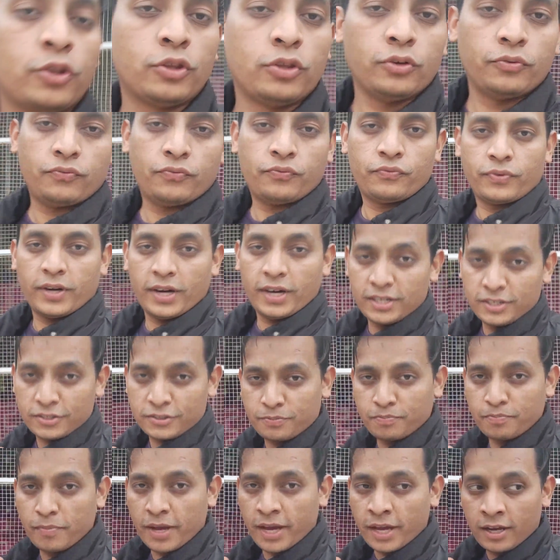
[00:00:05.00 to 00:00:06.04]
तो फ्रेंड्स
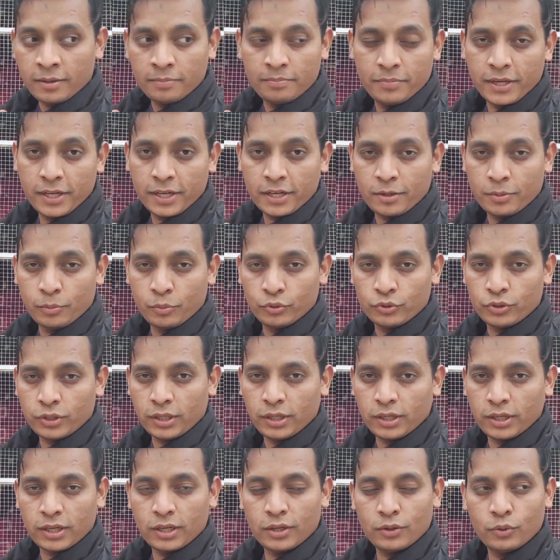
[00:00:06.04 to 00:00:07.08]
मैं अपने कबूतर
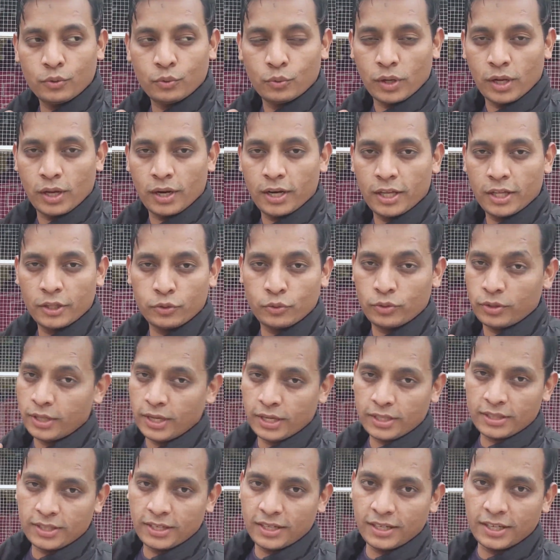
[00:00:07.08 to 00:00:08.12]
लगा हूँ उड़ाने तो
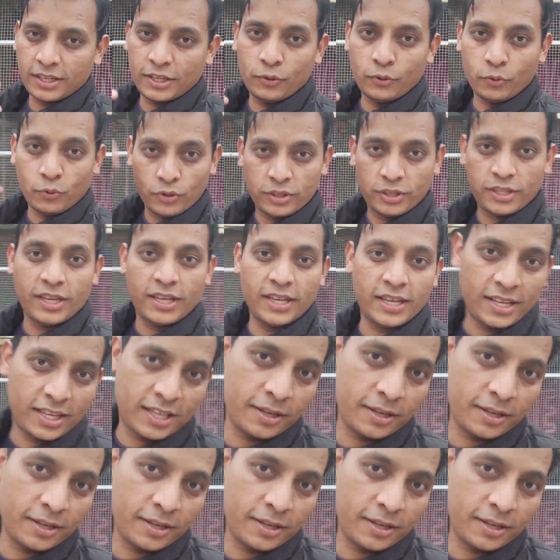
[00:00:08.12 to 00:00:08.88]
देखते हैं कि उड़ते हैं